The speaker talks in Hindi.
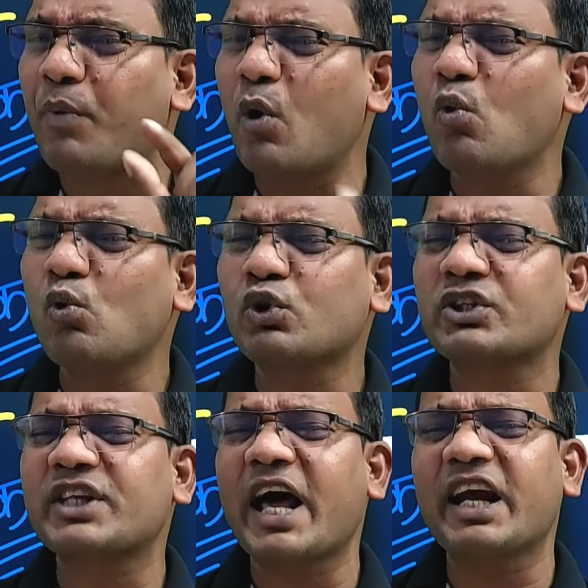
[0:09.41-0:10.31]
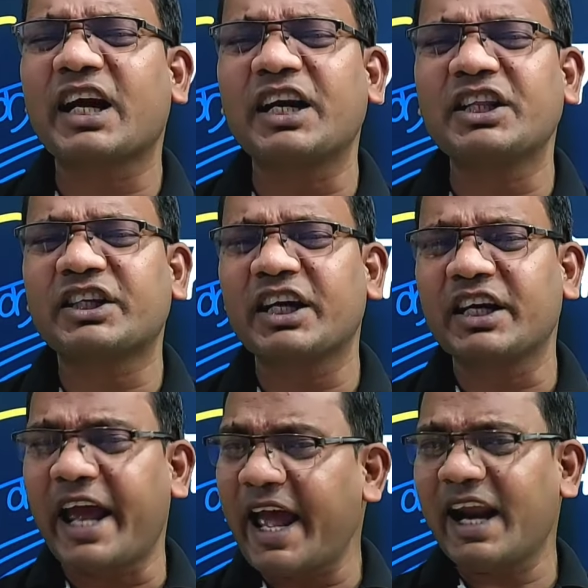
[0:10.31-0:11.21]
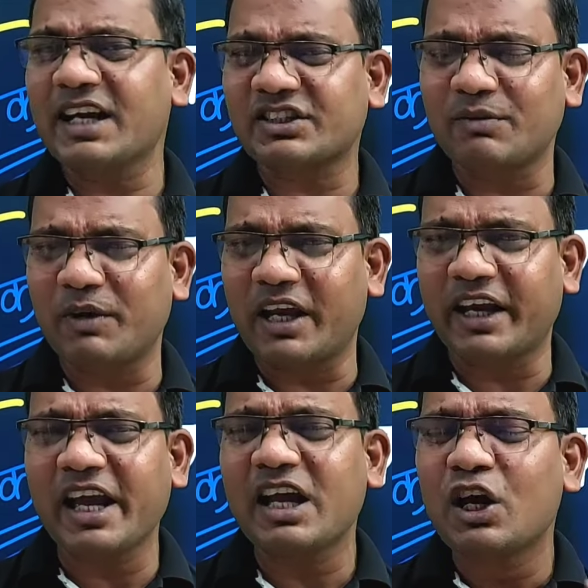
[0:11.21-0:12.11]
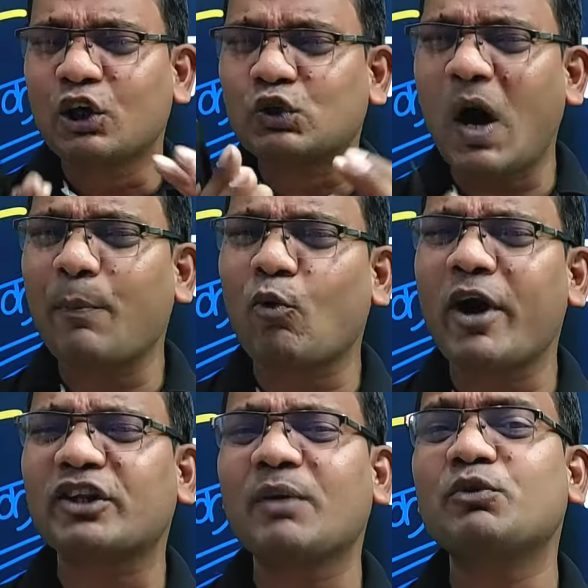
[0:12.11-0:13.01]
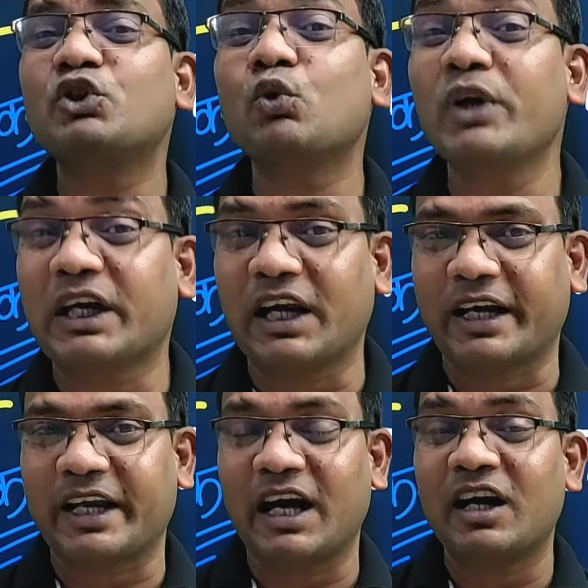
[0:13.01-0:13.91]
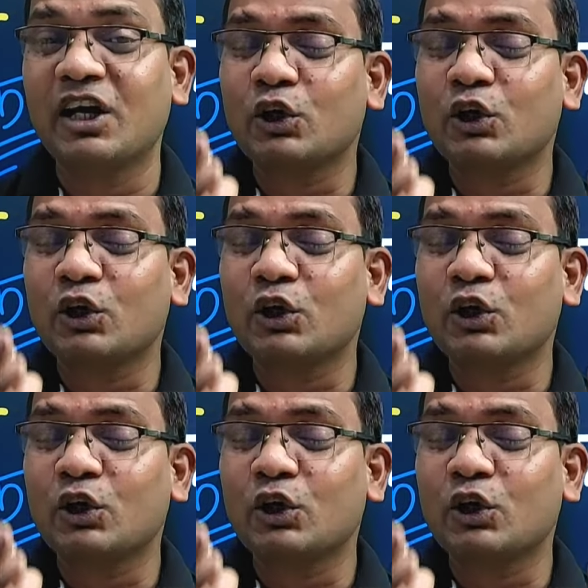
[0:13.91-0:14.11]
बहुत सारे गणित के नए रहस्य मिलेंगे जो आपको एकदम यूनिक लगेगा